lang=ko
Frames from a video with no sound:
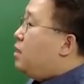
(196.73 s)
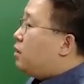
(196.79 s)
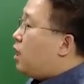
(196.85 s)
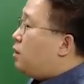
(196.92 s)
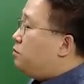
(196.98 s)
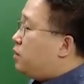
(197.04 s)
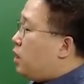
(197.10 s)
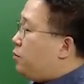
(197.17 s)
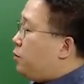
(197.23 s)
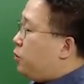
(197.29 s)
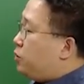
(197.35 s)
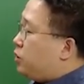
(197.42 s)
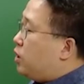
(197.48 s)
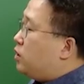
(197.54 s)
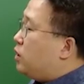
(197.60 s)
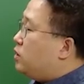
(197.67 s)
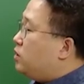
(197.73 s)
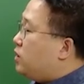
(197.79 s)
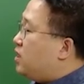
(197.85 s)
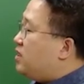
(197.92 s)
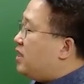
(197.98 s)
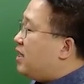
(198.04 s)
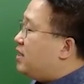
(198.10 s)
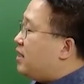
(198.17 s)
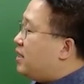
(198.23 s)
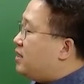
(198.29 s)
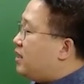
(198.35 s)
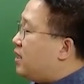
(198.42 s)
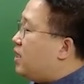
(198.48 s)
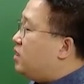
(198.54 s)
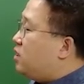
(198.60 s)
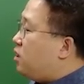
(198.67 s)
다음 세 번째, 생산자가
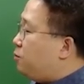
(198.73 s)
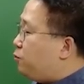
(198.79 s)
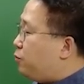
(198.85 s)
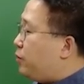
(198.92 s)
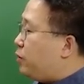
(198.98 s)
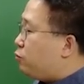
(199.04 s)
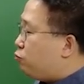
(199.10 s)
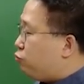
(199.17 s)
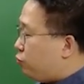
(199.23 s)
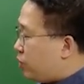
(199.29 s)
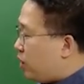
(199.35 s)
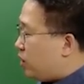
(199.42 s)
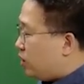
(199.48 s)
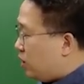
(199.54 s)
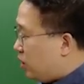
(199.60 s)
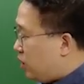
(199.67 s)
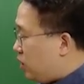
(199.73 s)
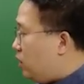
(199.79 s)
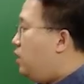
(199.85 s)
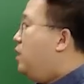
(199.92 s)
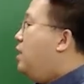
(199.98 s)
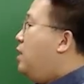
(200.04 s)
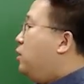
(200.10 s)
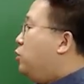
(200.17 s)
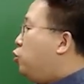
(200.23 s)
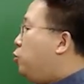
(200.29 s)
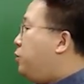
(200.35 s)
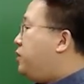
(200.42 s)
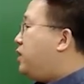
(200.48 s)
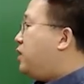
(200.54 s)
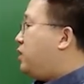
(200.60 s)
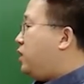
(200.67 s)
생산한 제품의 구색을
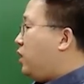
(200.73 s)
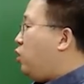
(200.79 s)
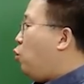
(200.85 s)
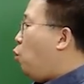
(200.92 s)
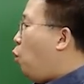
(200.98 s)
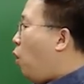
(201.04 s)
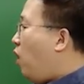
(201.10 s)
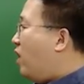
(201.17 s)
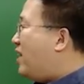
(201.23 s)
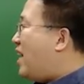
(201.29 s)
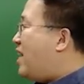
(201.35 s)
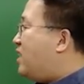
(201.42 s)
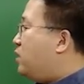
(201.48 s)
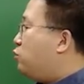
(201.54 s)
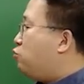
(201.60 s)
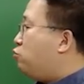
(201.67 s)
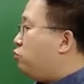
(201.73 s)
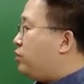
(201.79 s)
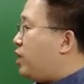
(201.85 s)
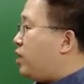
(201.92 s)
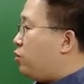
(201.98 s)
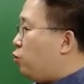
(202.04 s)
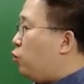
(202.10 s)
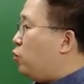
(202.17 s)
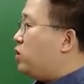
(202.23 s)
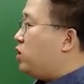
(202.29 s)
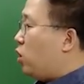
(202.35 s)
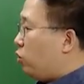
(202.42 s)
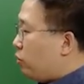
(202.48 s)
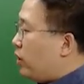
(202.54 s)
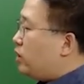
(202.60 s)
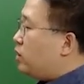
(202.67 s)
소비자들이 원하는 구색으로
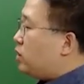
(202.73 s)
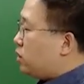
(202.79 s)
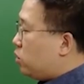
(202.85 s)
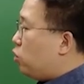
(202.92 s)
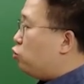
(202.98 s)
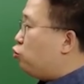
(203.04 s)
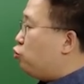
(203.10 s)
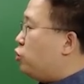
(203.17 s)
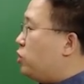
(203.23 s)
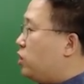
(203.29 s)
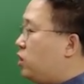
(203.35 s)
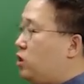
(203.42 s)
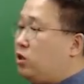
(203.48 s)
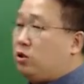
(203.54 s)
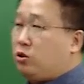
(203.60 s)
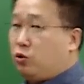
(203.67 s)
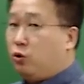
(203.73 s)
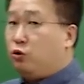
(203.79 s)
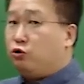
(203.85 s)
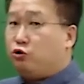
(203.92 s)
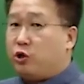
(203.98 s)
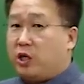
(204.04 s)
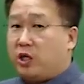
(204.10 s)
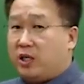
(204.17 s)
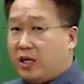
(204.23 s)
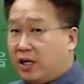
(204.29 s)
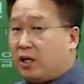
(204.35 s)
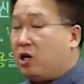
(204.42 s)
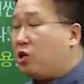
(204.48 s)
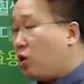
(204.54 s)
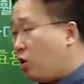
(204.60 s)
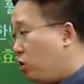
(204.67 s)
전환시켜주는 기능도 수행을
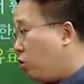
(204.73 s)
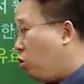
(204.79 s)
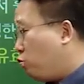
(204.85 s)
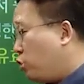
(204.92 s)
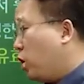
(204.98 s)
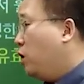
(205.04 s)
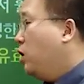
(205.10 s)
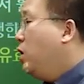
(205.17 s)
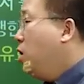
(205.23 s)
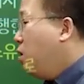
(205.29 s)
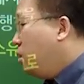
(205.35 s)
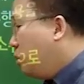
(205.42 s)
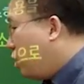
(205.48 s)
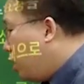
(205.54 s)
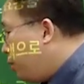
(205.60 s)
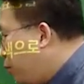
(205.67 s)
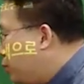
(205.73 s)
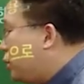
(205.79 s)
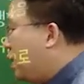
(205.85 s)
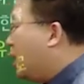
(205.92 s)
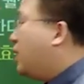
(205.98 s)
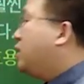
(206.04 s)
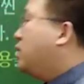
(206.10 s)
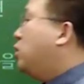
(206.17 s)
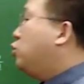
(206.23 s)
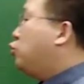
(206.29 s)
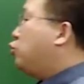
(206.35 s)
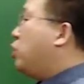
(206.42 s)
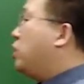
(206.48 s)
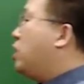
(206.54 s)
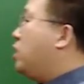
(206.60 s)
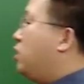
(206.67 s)
하게 되는 거고요. 네 번째, 얘가 제일
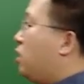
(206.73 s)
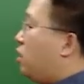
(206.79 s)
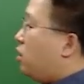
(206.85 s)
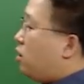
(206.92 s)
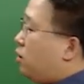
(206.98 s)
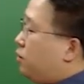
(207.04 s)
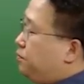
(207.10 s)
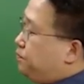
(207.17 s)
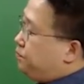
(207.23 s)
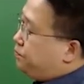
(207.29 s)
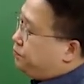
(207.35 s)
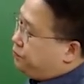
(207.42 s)
중요하긴 한데